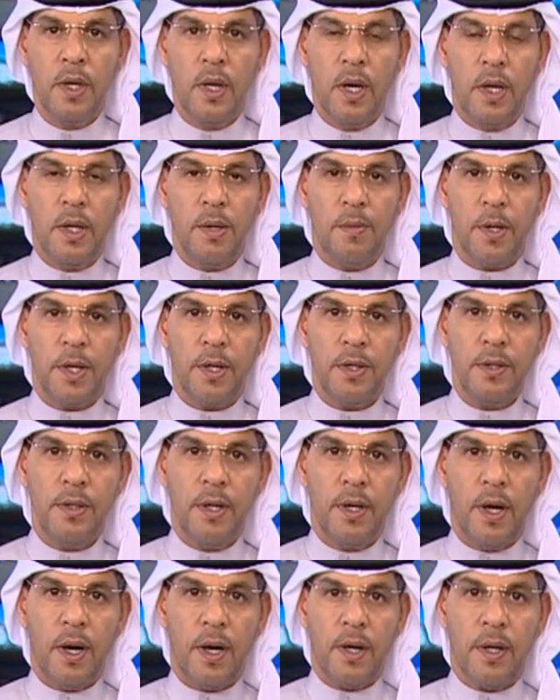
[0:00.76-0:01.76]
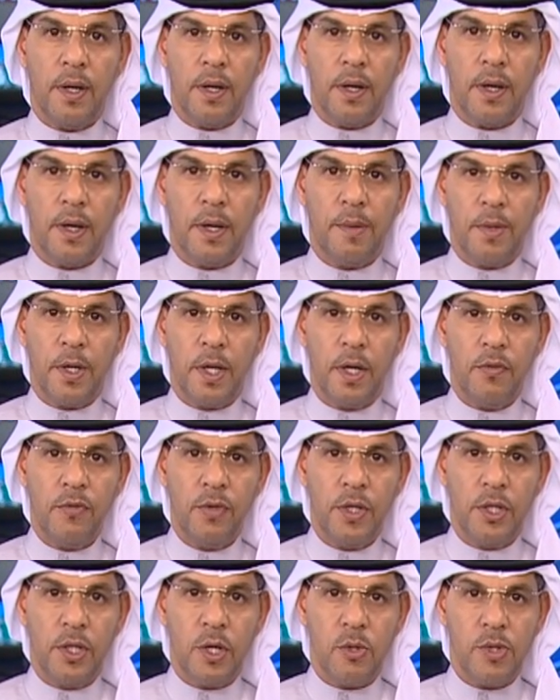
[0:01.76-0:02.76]
الإمارات الأعلى إقليميا
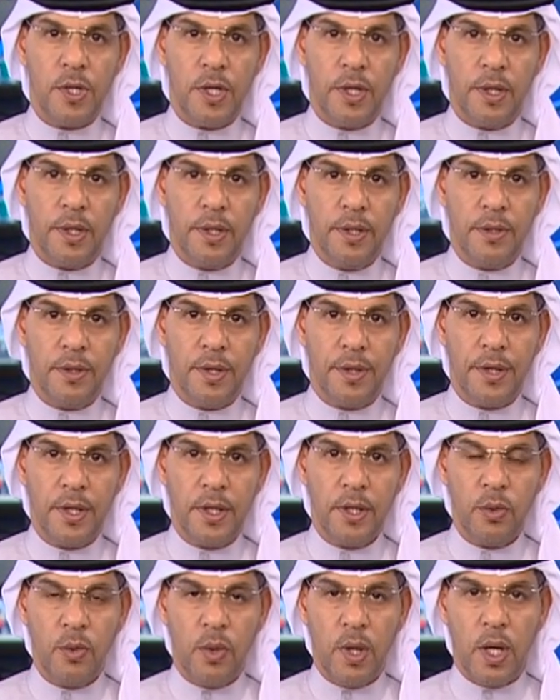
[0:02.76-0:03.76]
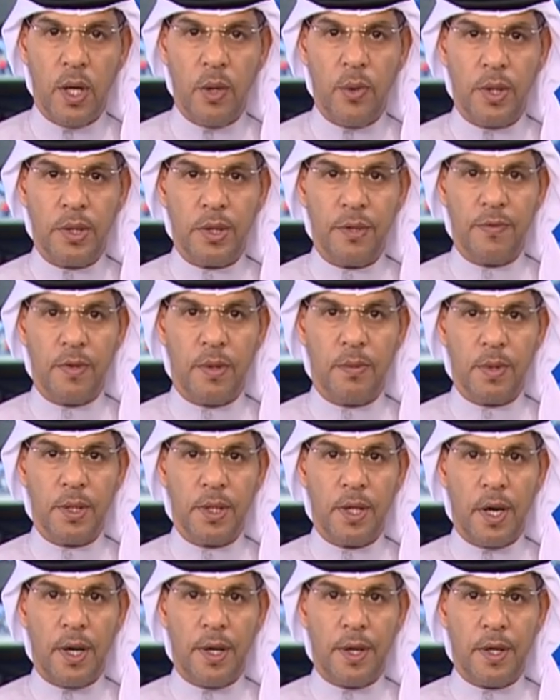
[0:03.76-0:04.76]
في توزيع الإنترنت والهواتف
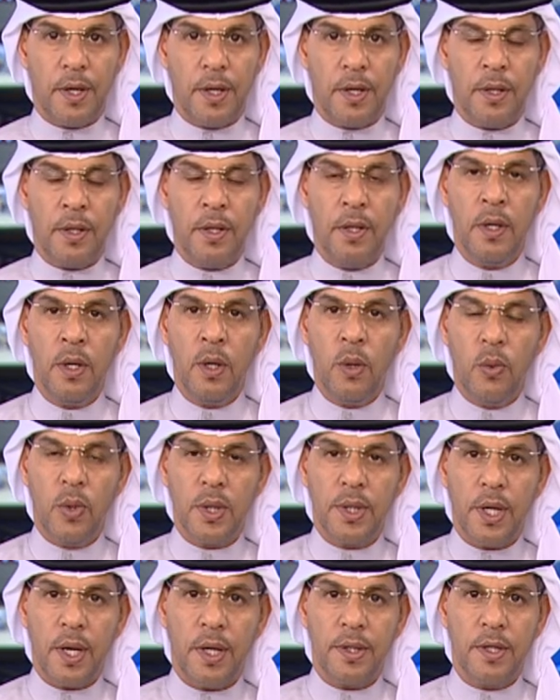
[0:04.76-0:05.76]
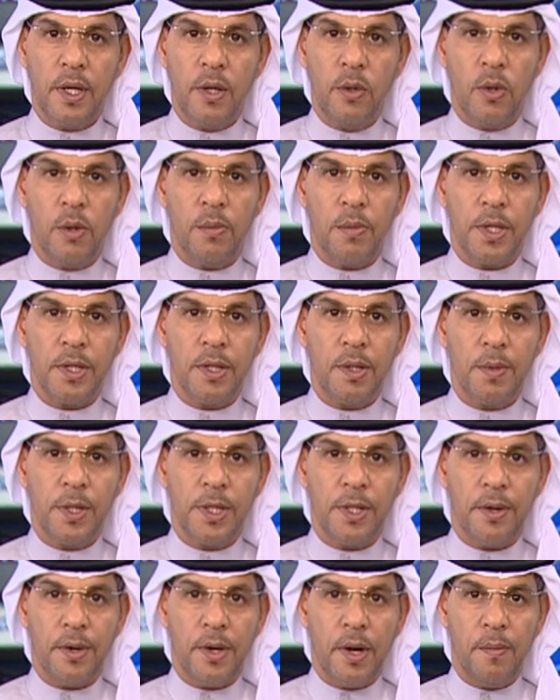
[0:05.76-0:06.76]
المتحركة وتحتل المرتبة
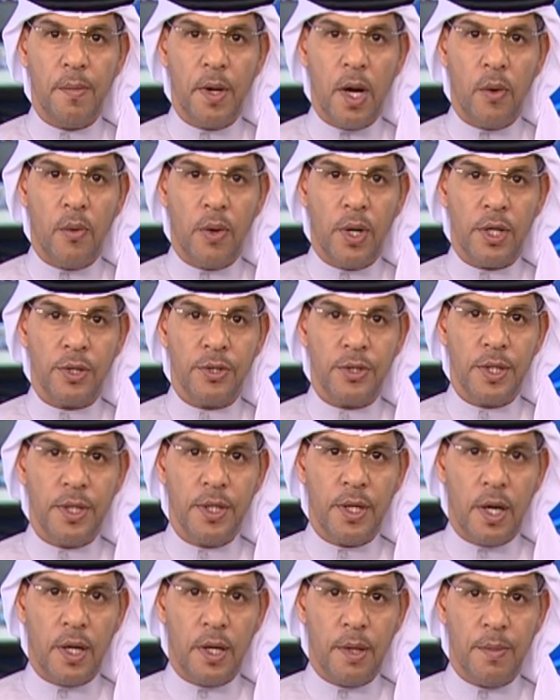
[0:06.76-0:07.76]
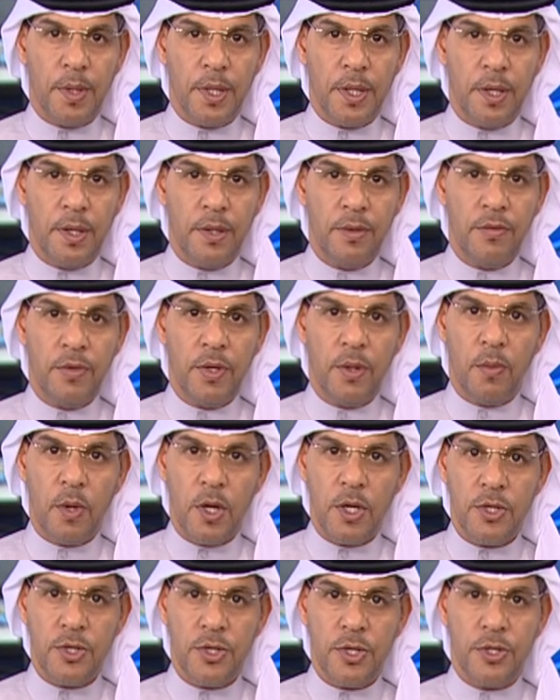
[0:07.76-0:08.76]
الرابعة والعشرين عالميا في
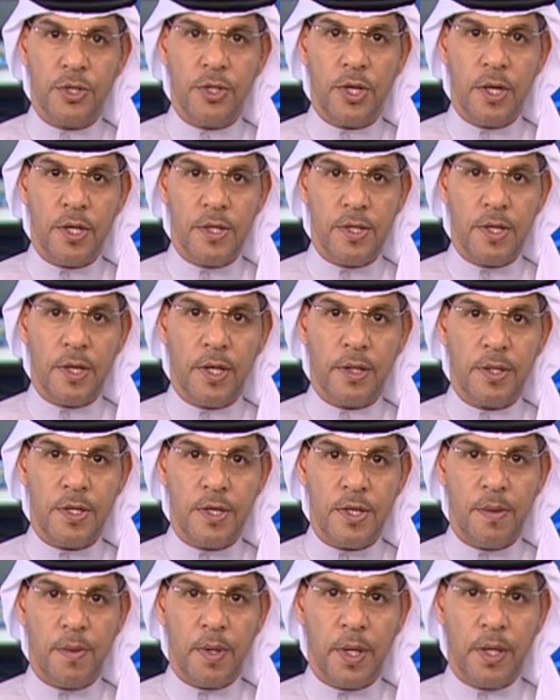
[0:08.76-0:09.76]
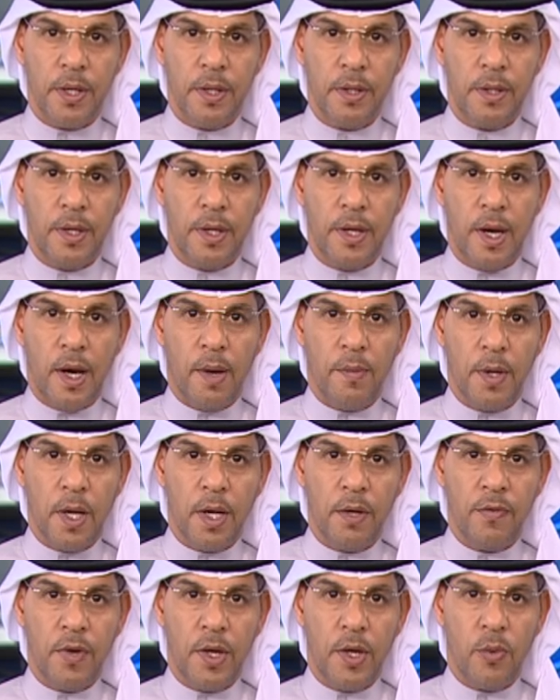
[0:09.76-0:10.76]
مؤشر جاهزية الشبكات
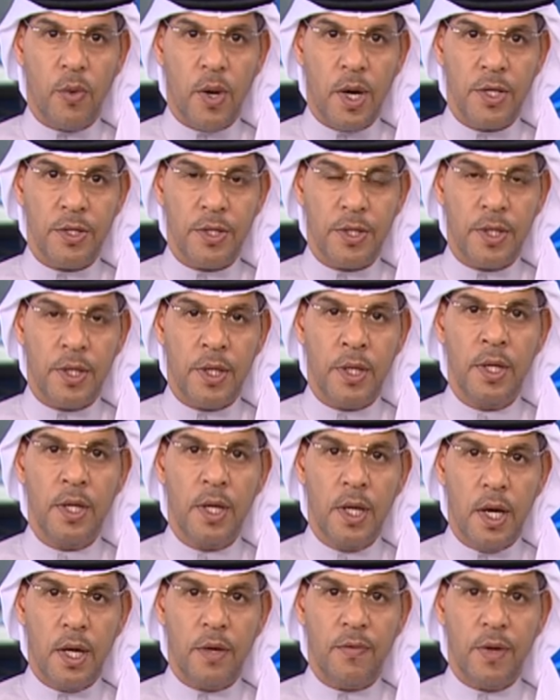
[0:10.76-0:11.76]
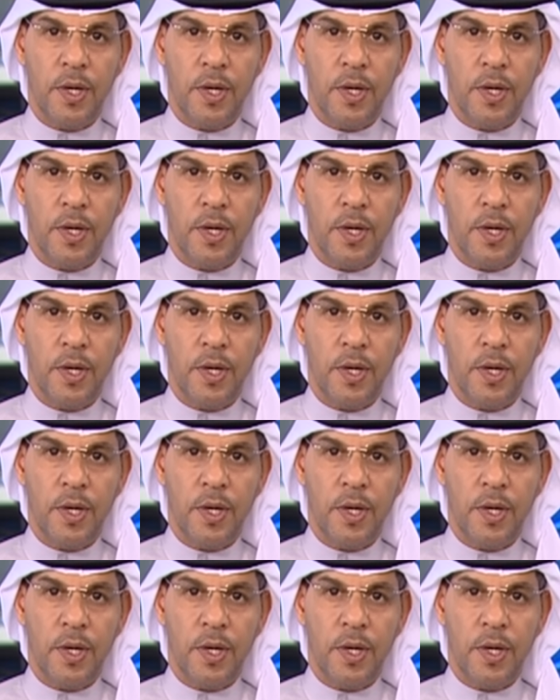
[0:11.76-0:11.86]
للعام 2010-2011